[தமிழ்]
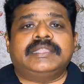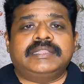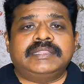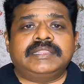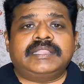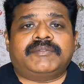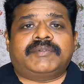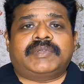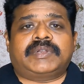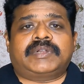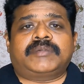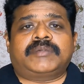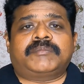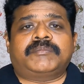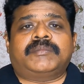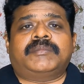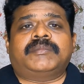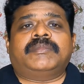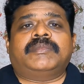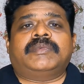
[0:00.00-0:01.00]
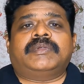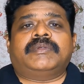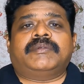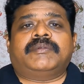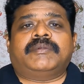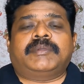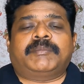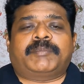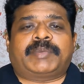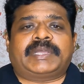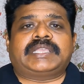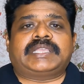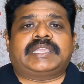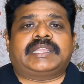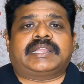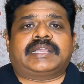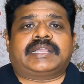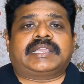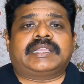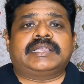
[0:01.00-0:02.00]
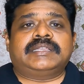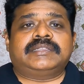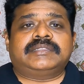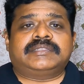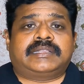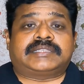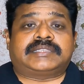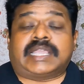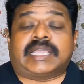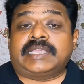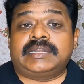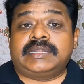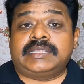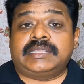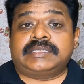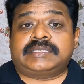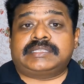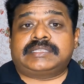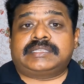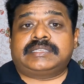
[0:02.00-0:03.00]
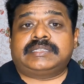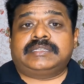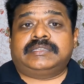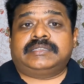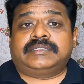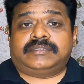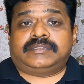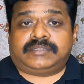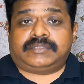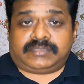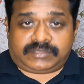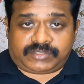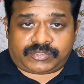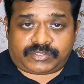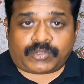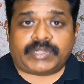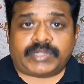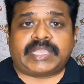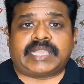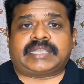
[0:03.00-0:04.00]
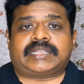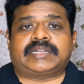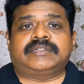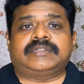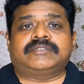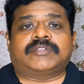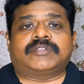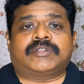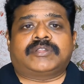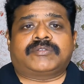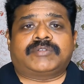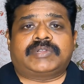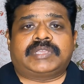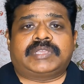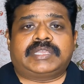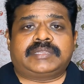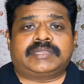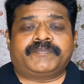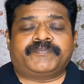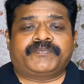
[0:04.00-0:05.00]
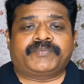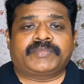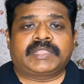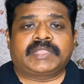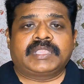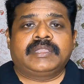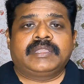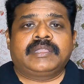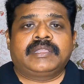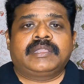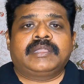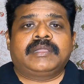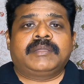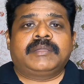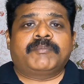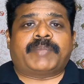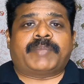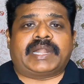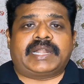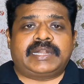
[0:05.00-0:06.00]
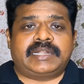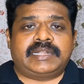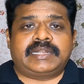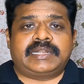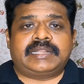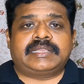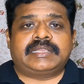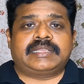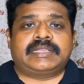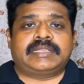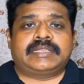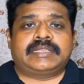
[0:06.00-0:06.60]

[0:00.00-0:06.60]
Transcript: இந்த வருடம் பார்த்தீங்கன்னாக்க சைனீஸ் ஜோடியாக்னு சொல்லக்கூடிய பன்னெண்டு